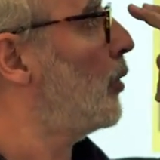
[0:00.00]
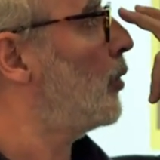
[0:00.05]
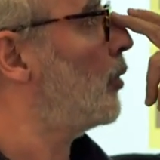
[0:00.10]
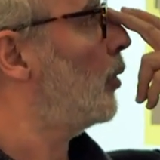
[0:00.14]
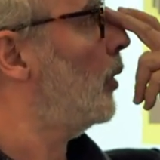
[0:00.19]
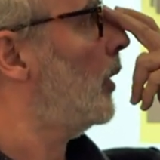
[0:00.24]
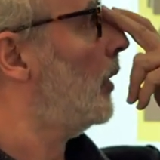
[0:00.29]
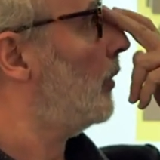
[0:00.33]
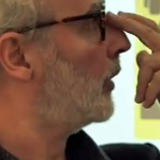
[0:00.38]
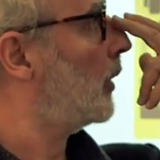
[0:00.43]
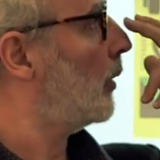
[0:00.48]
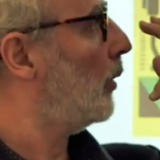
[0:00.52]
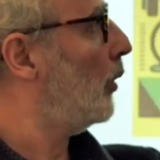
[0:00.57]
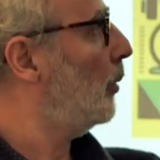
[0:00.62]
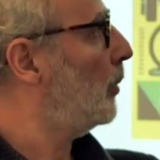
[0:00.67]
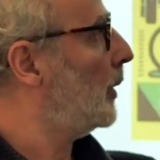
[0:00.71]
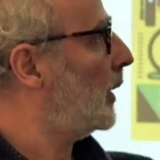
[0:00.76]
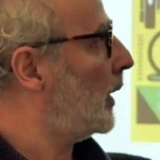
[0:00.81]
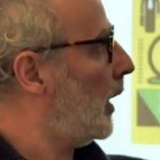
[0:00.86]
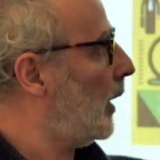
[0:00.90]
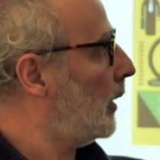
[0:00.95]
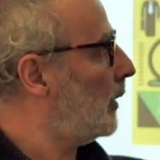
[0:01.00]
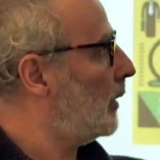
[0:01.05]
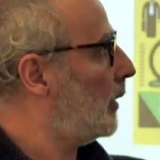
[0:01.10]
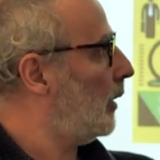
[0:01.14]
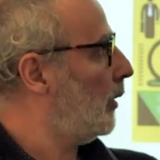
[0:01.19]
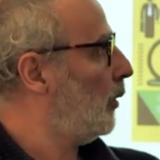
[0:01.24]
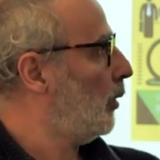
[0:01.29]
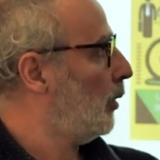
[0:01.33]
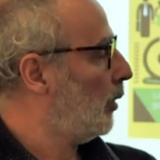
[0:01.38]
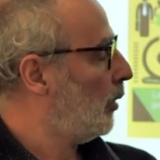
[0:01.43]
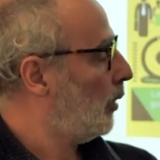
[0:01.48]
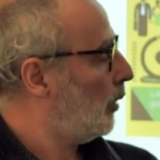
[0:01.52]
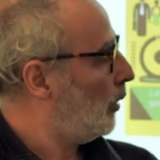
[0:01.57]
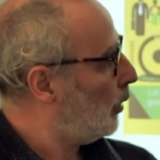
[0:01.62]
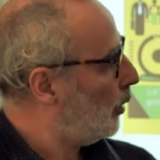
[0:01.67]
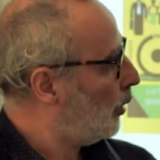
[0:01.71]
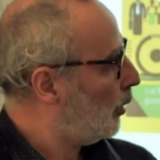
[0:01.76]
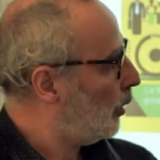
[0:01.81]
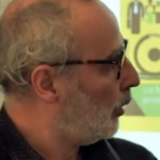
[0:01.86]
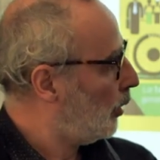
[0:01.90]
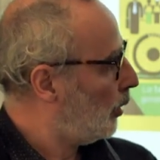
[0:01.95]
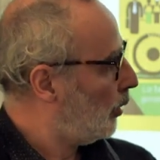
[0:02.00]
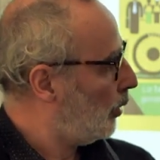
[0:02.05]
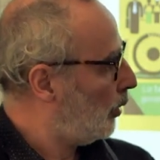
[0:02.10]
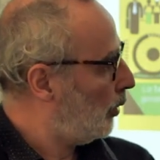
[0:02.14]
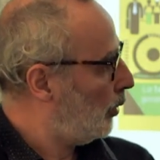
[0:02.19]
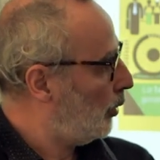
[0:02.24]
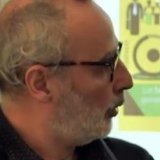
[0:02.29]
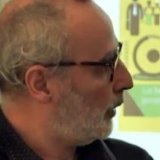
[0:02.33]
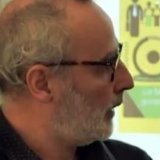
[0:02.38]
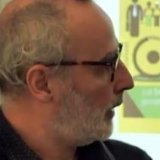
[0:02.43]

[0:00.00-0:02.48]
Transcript: ce livre, L'homme qui arrêtait le, le,